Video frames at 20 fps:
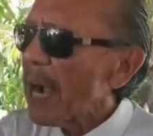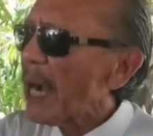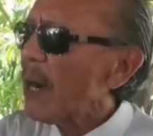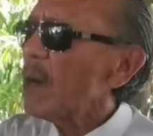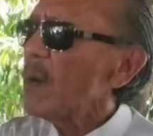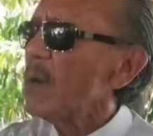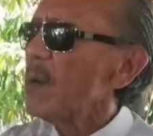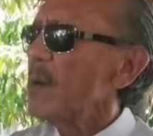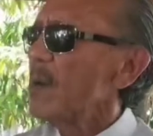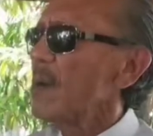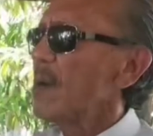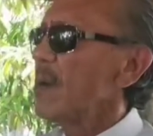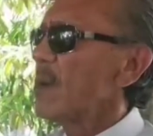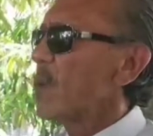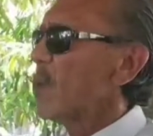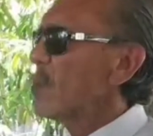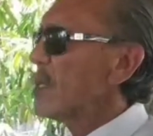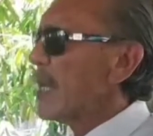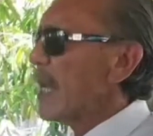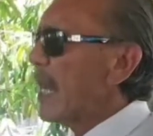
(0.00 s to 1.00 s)
เมา
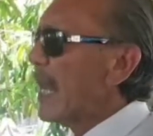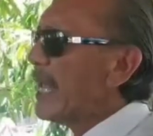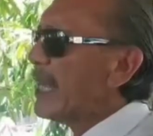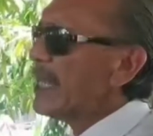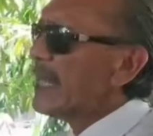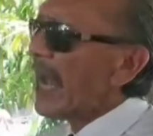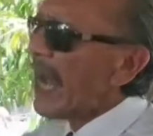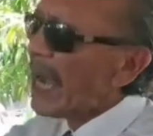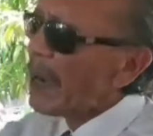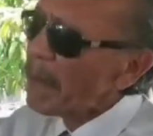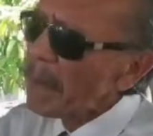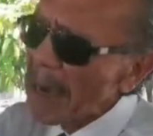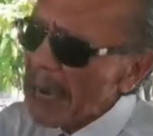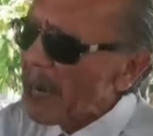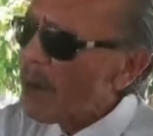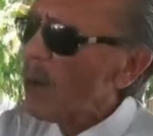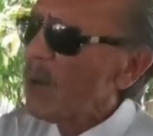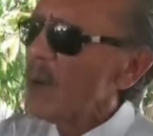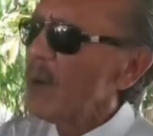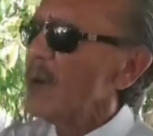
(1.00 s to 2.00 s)
คุณจะเล่นยา
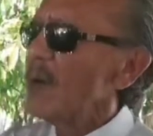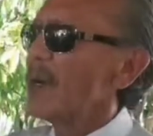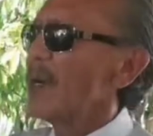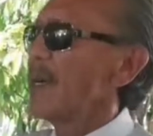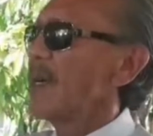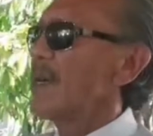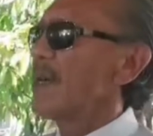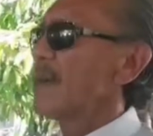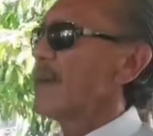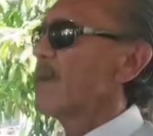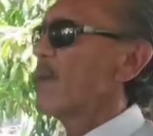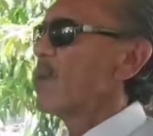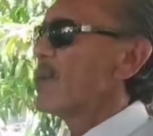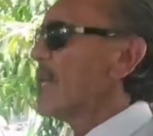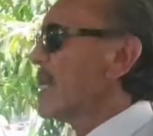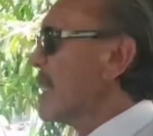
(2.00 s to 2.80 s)
เมา คุ